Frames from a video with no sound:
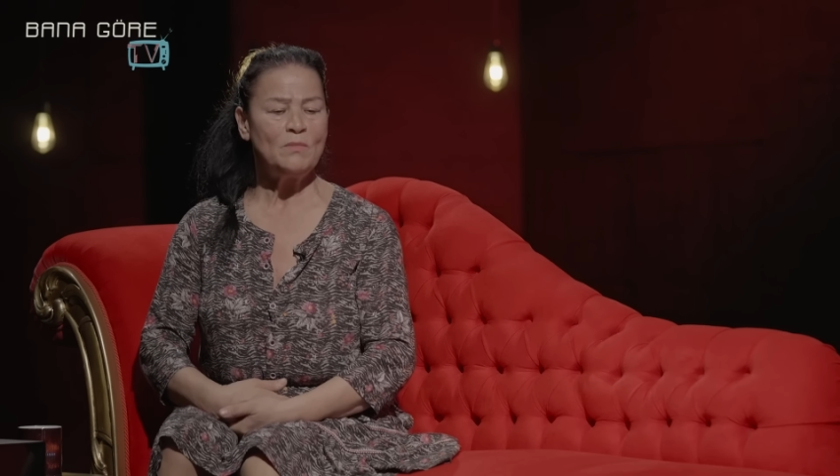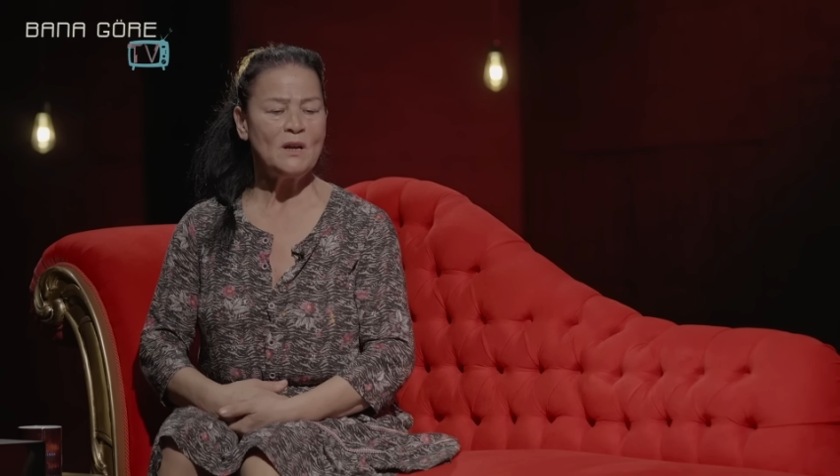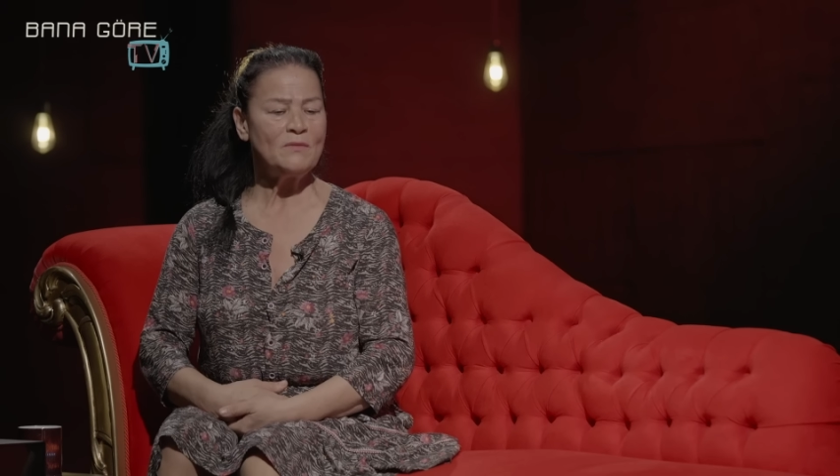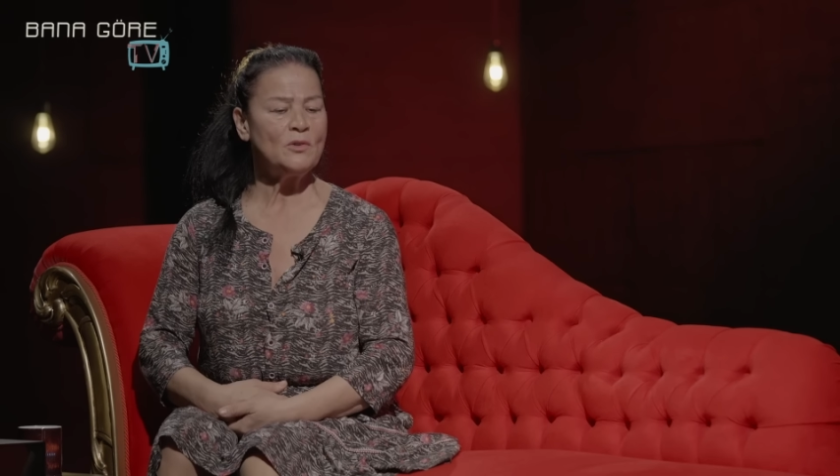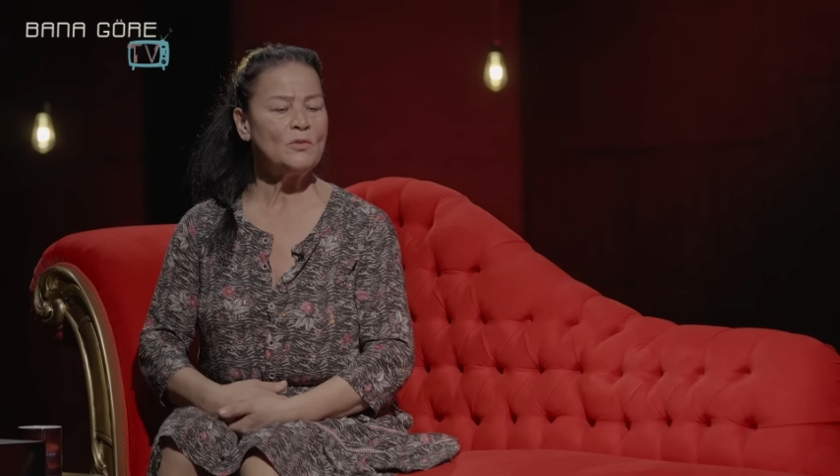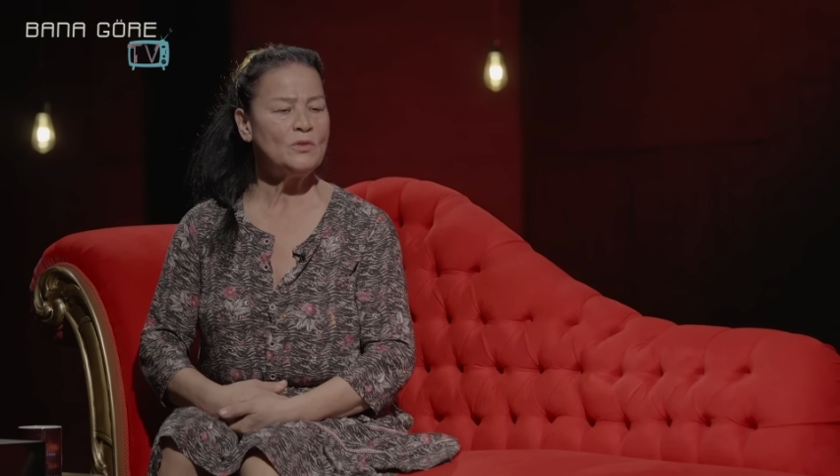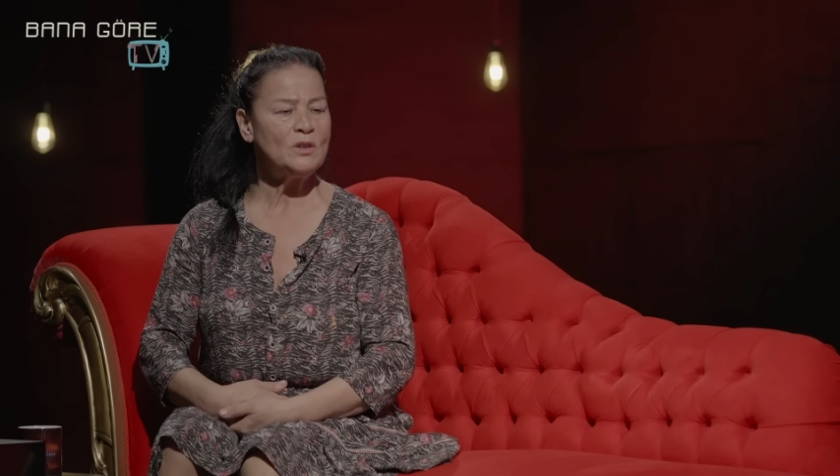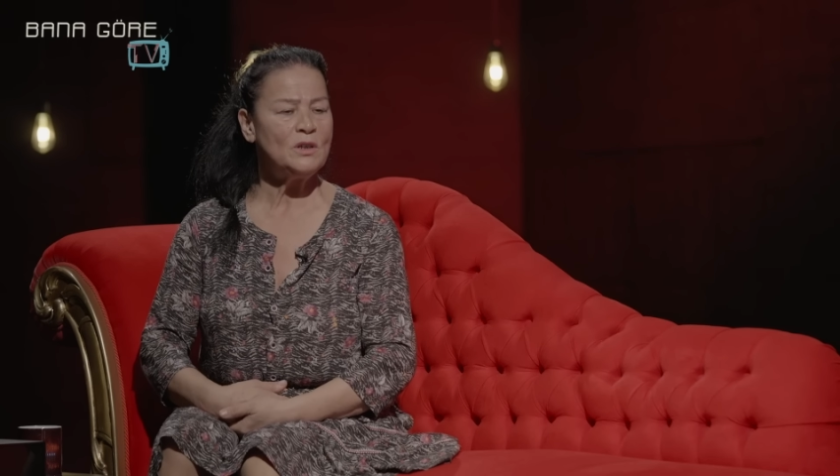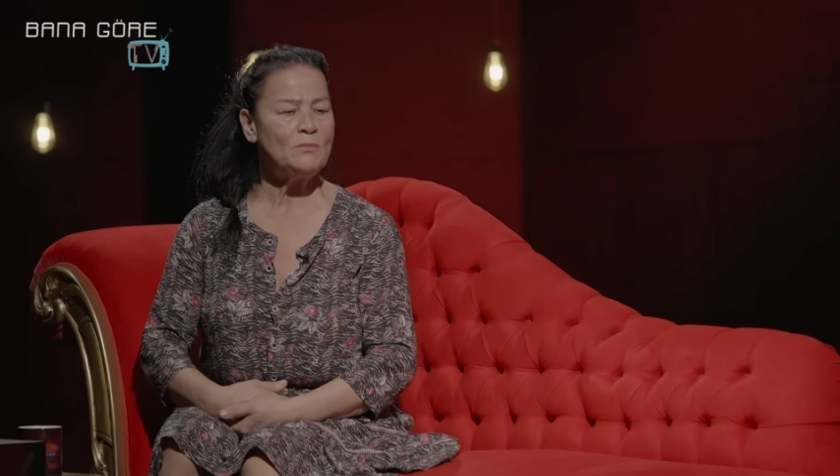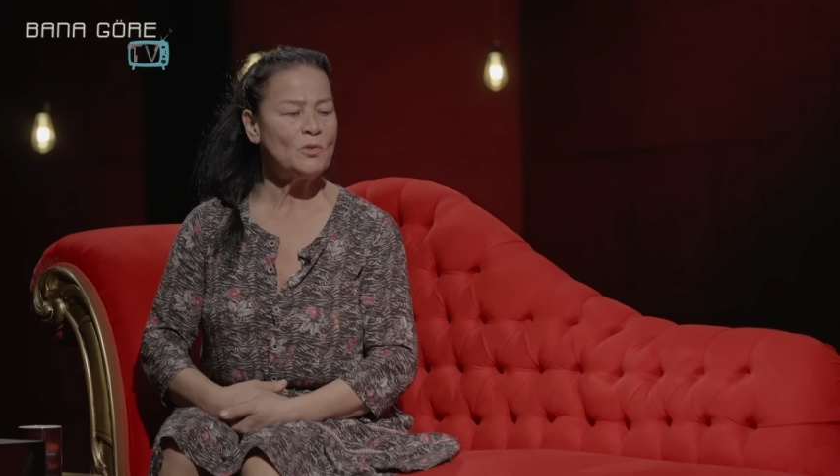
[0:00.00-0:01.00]
Bir hafta on
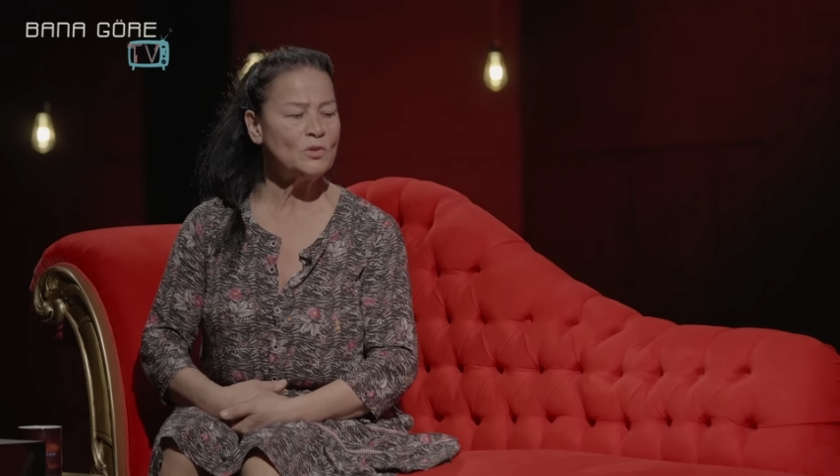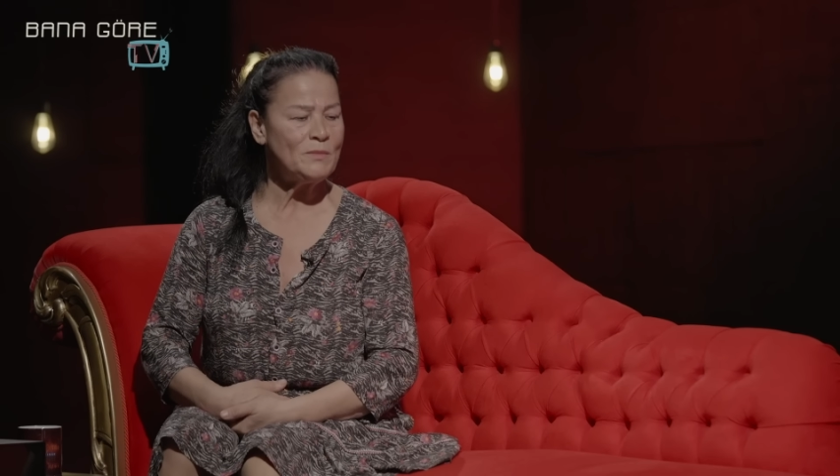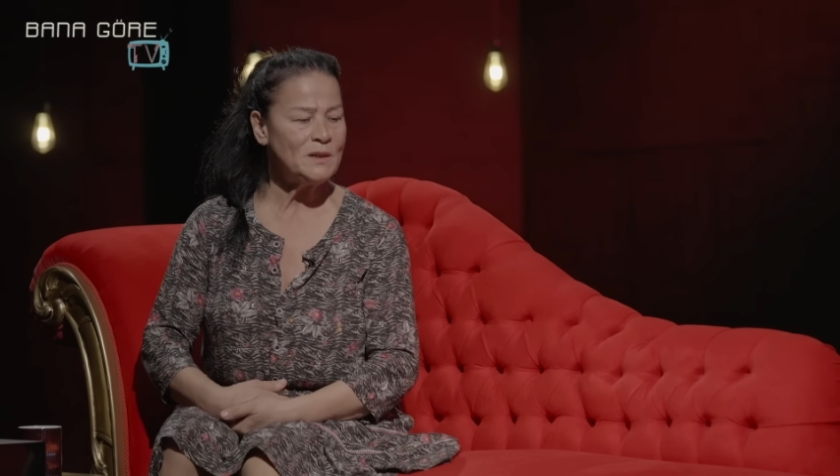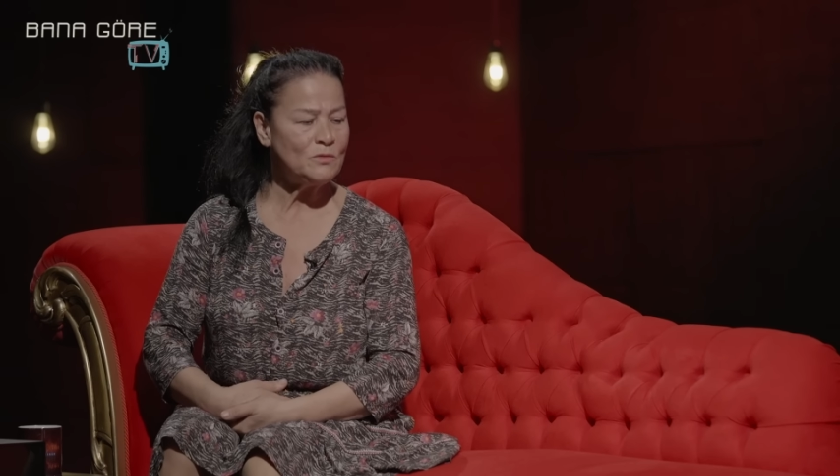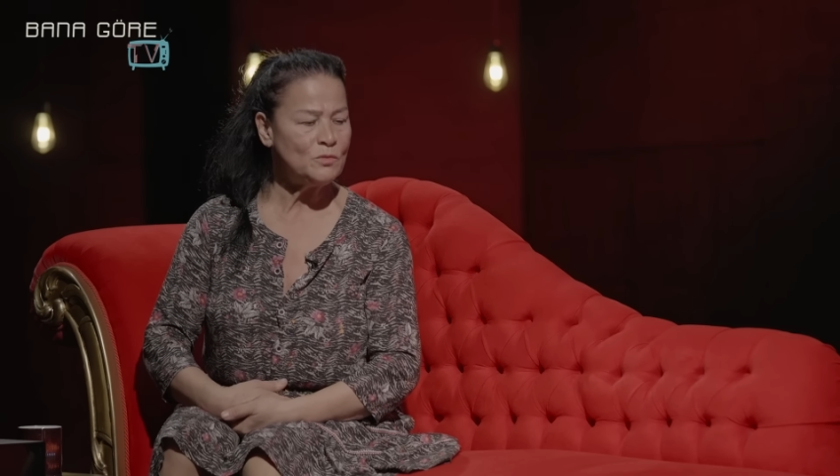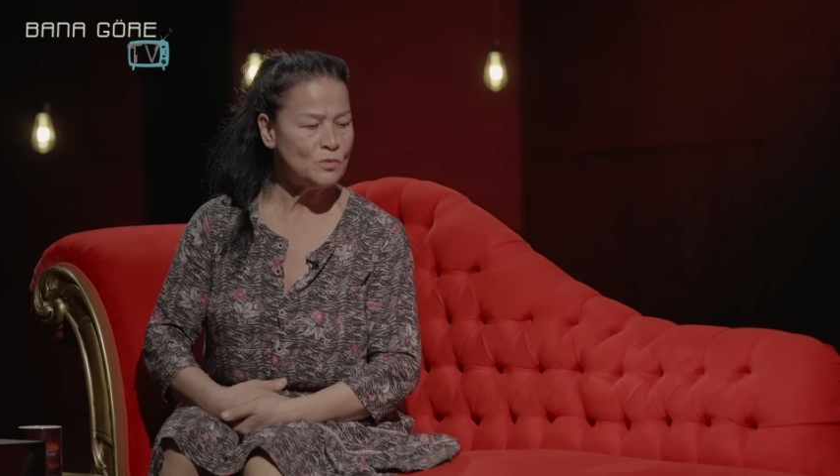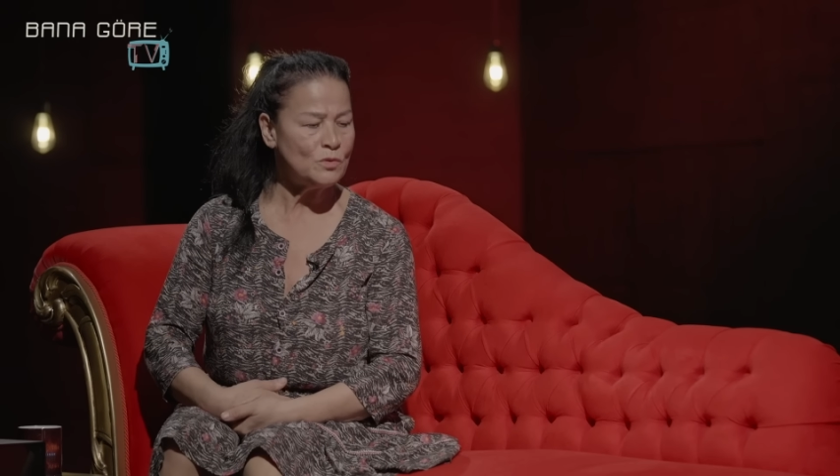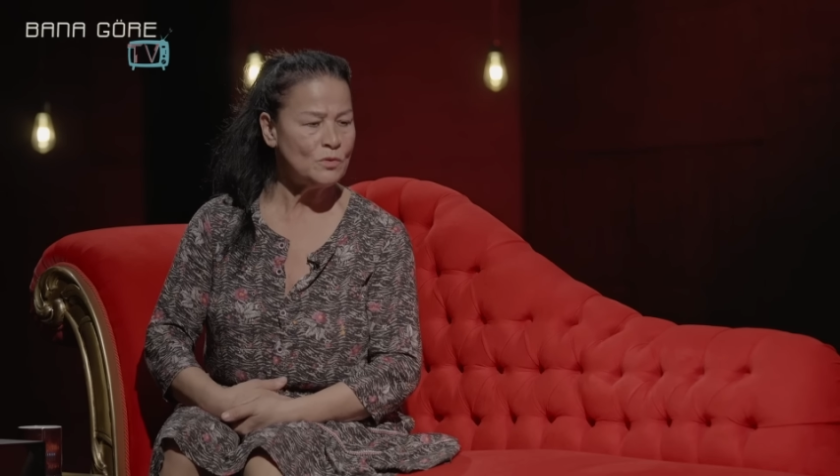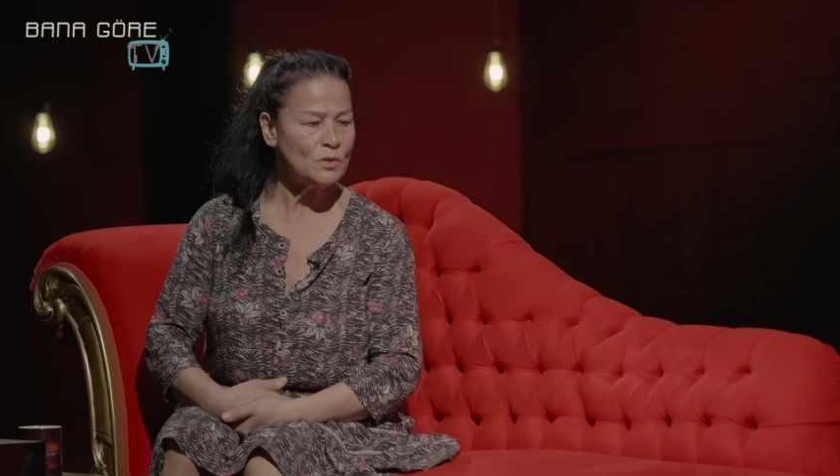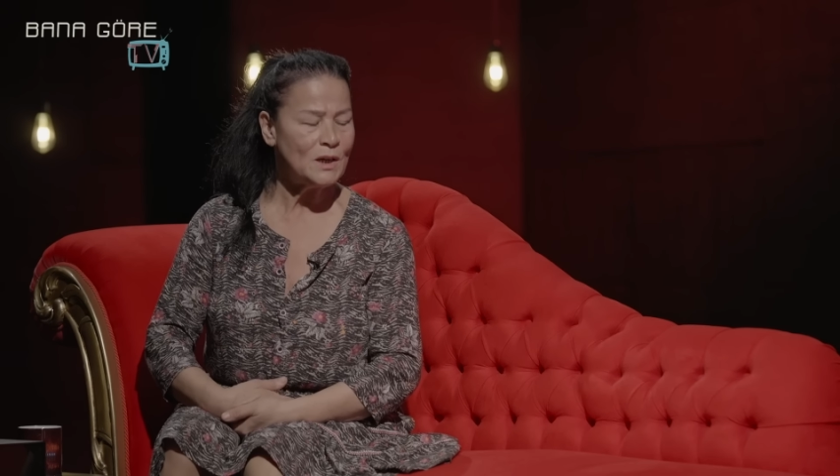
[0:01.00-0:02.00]
gün gibi orada beni
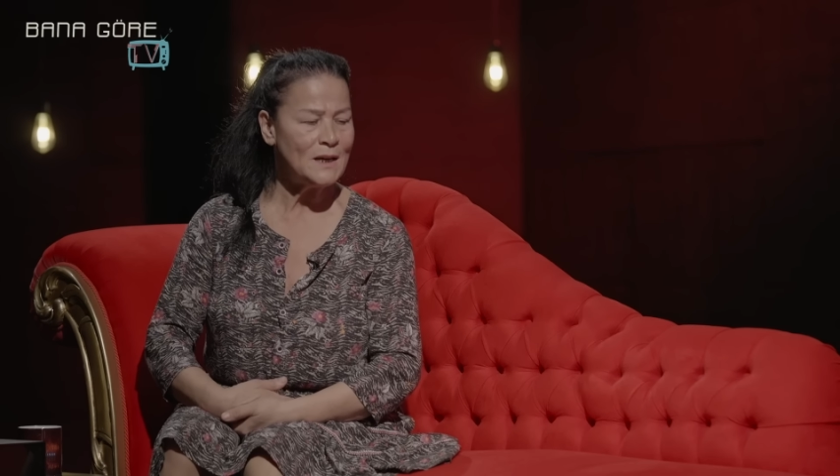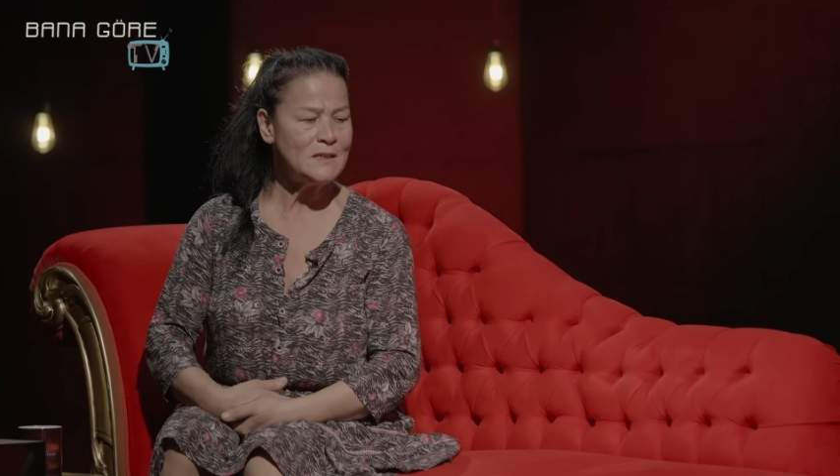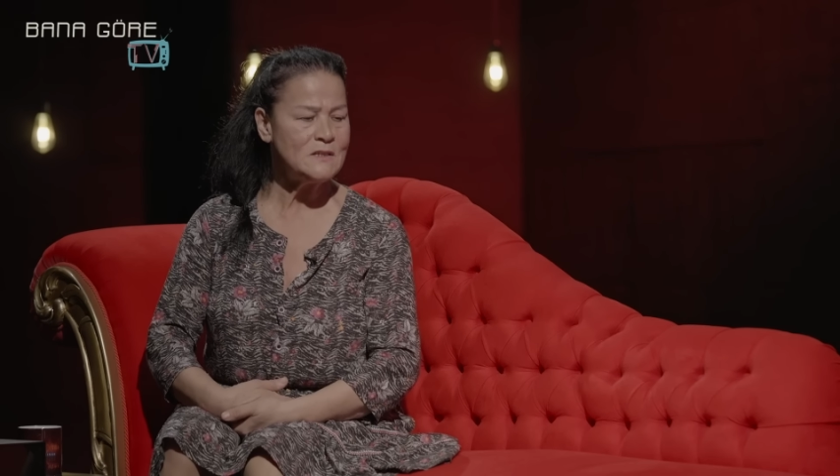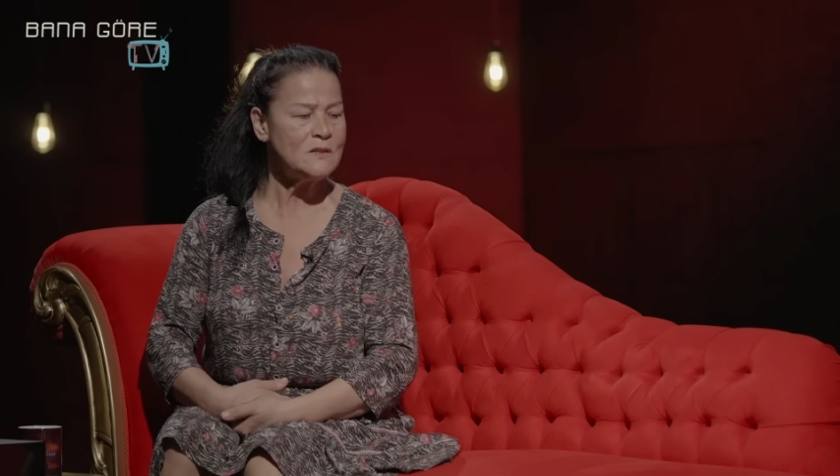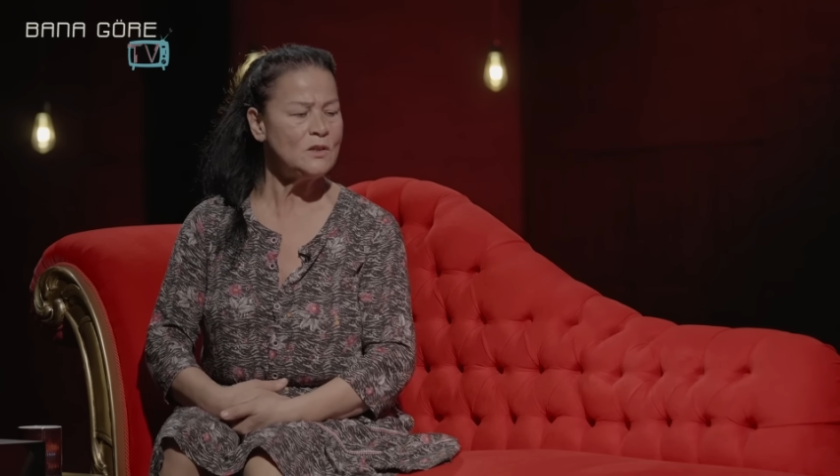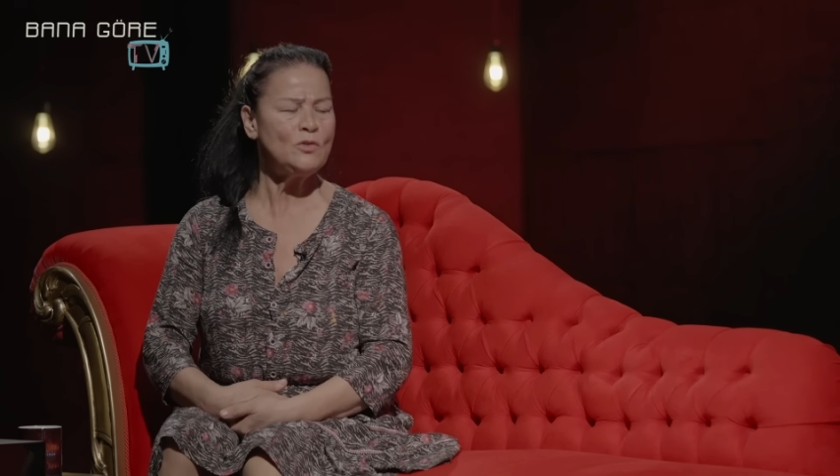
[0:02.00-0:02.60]
tuttu. Kendisi